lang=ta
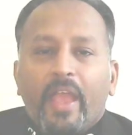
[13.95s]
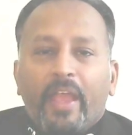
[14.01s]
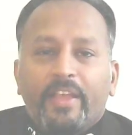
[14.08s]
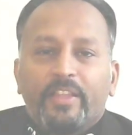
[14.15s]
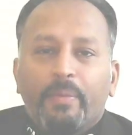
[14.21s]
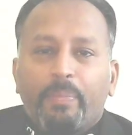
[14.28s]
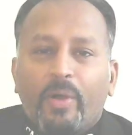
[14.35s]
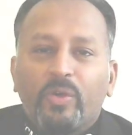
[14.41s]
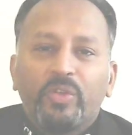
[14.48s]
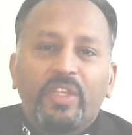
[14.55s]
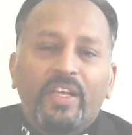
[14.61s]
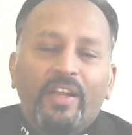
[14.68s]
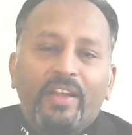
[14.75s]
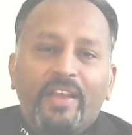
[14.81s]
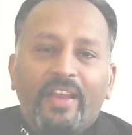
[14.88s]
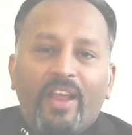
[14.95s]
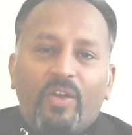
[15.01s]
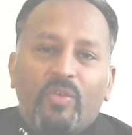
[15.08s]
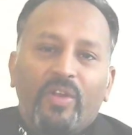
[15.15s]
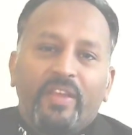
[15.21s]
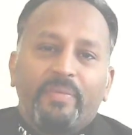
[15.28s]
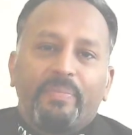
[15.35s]
இந்த பகுதிகளில் நான்
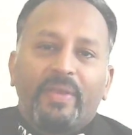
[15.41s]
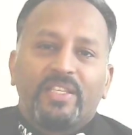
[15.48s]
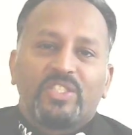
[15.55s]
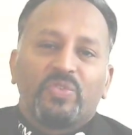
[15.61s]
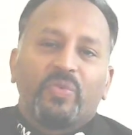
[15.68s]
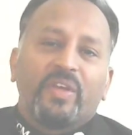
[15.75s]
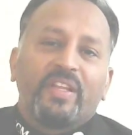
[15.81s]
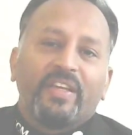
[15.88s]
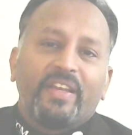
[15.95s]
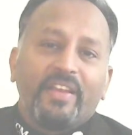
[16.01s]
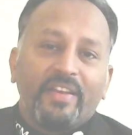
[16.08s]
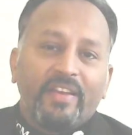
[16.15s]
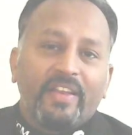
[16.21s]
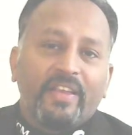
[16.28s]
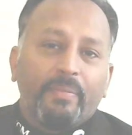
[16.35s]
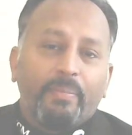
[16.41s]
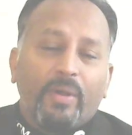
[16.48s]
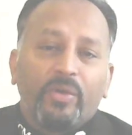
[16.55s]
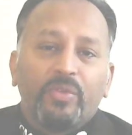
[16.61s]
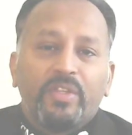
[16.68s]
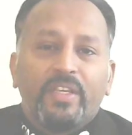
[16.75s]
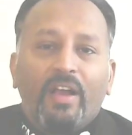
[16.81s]
உங்களை பேசி வருகிறேன் இன்றைக்கு
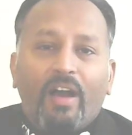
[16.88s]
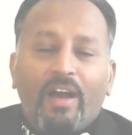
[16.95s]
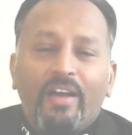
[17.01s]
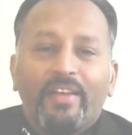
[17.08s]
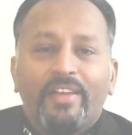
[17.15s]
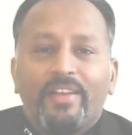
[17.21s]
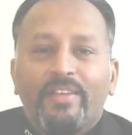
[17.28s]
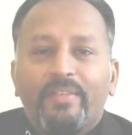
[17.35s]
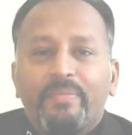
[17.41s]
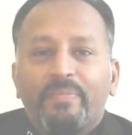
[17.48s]
பகுதி ஆறில்